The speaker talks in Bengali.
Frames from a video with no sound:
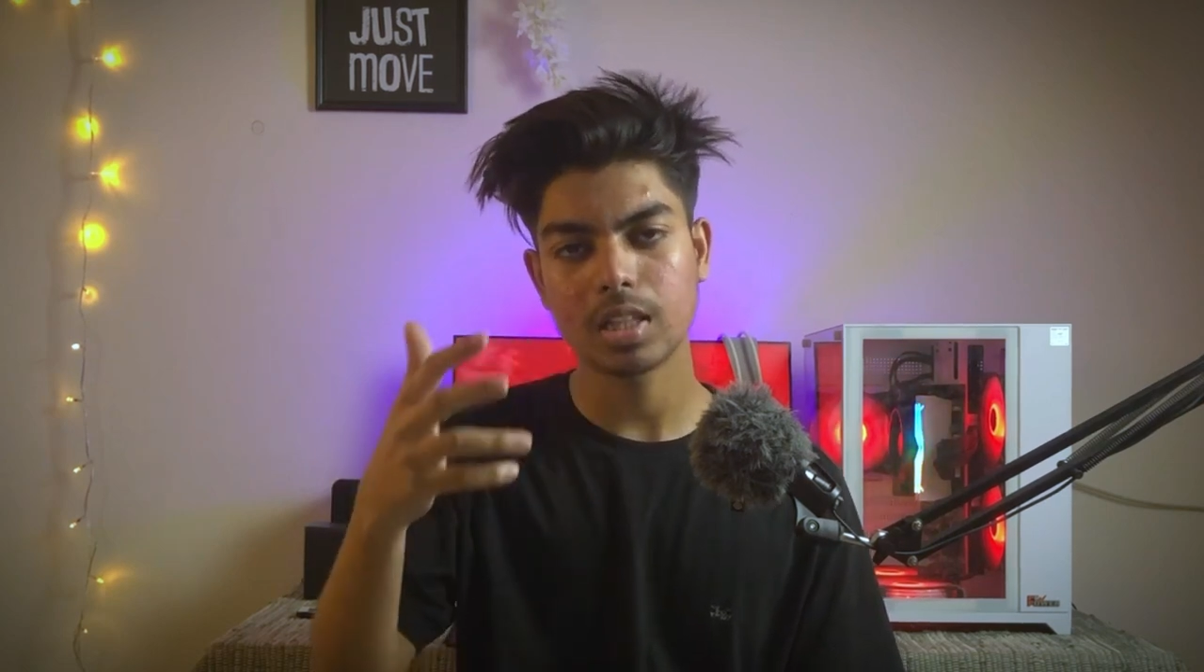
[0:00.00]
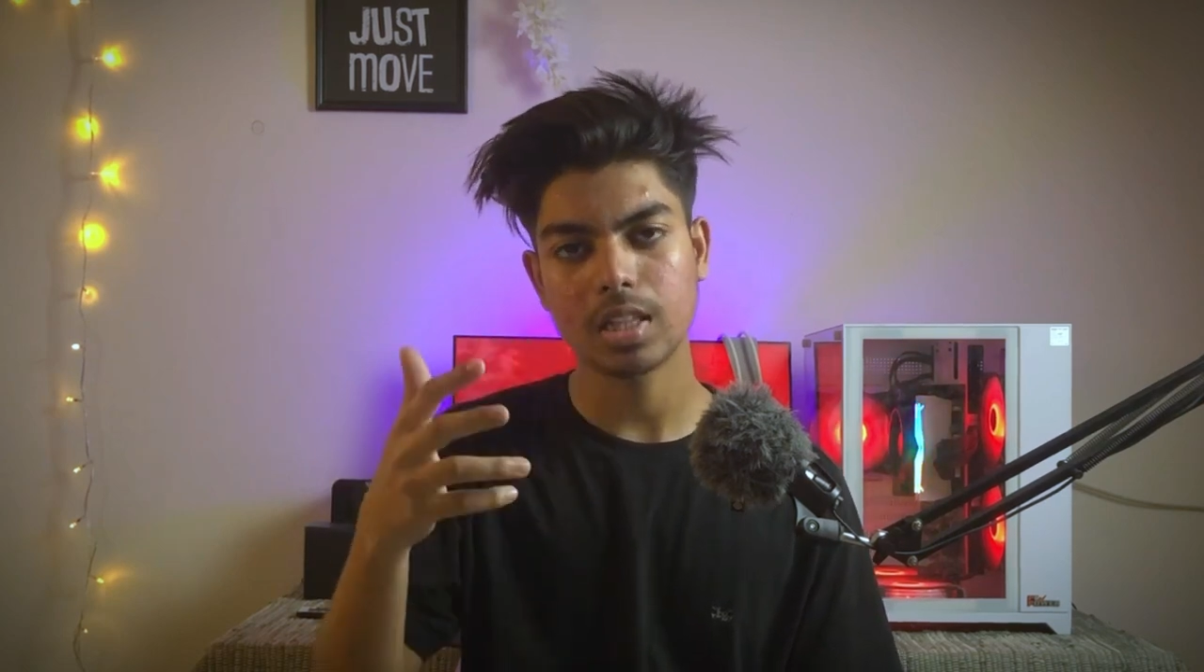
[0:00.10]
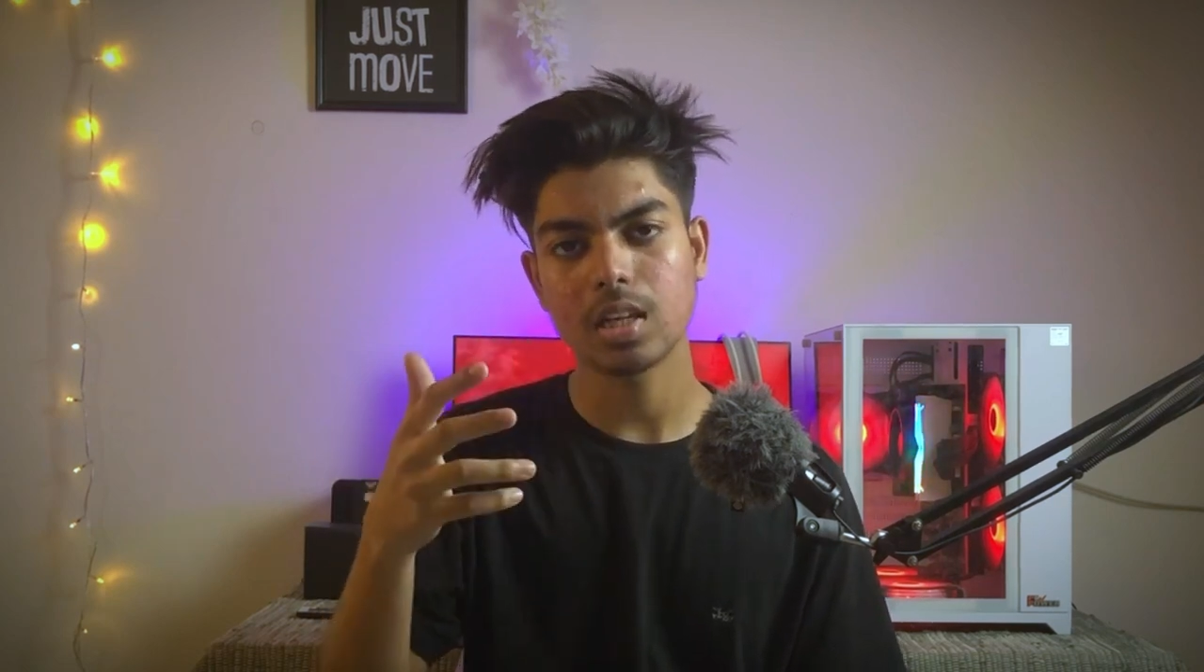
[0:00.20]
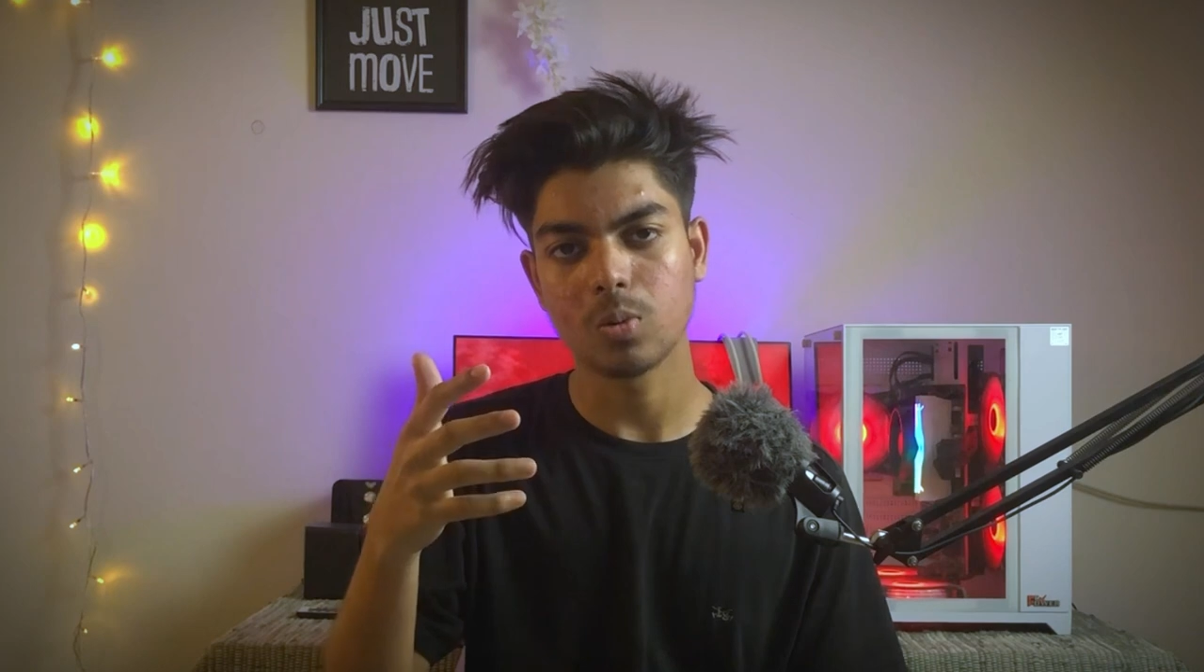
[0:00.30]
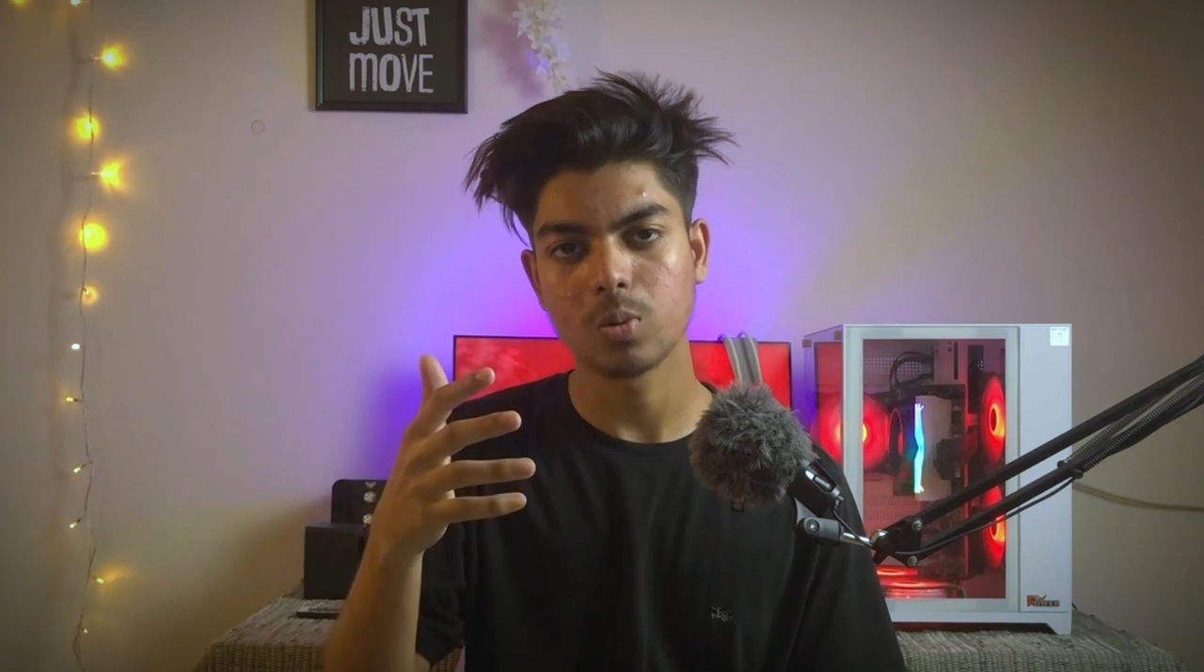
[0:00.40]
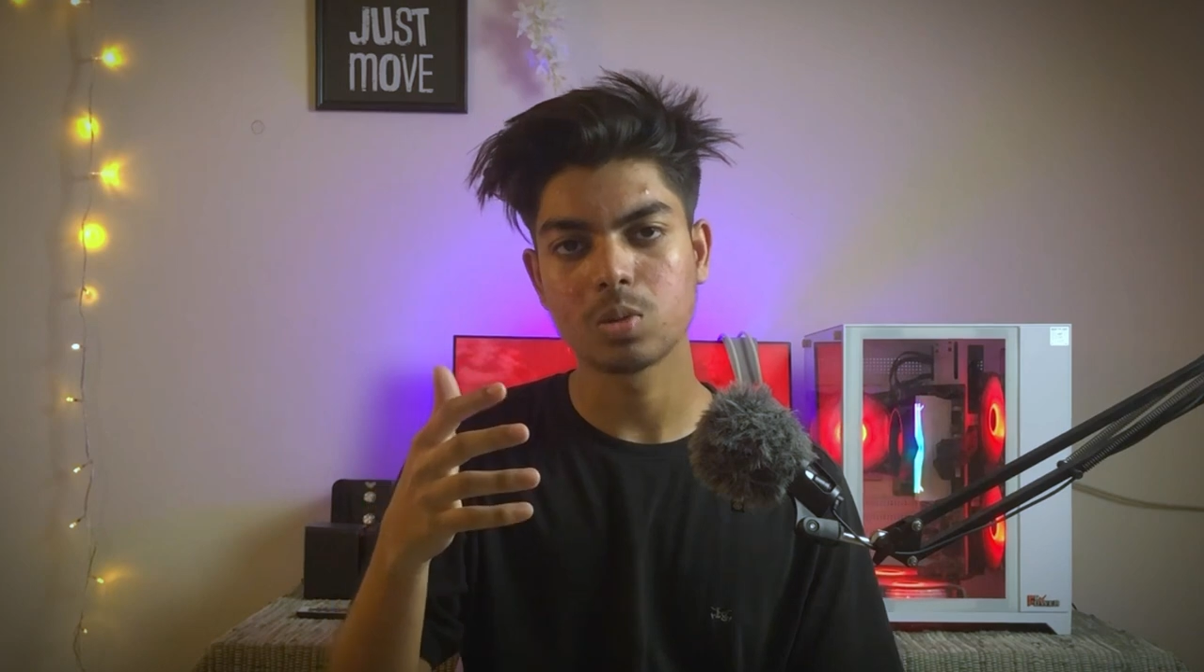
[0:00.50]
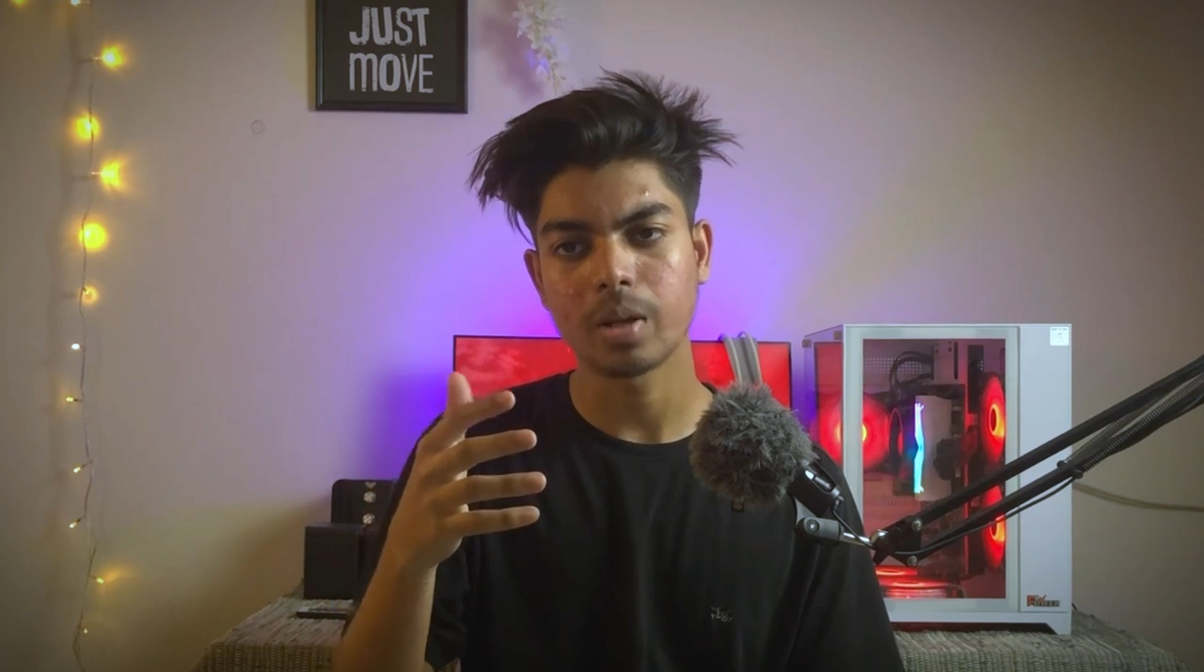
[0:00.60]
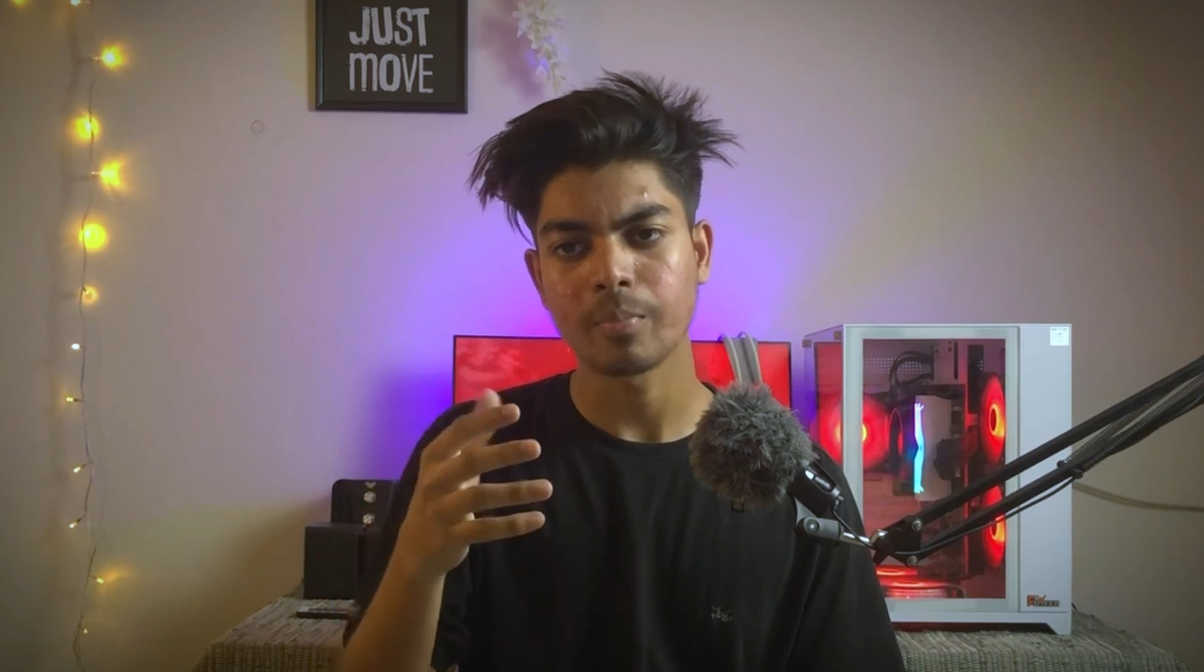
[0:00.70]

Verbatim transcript: তাদের খুঁজবে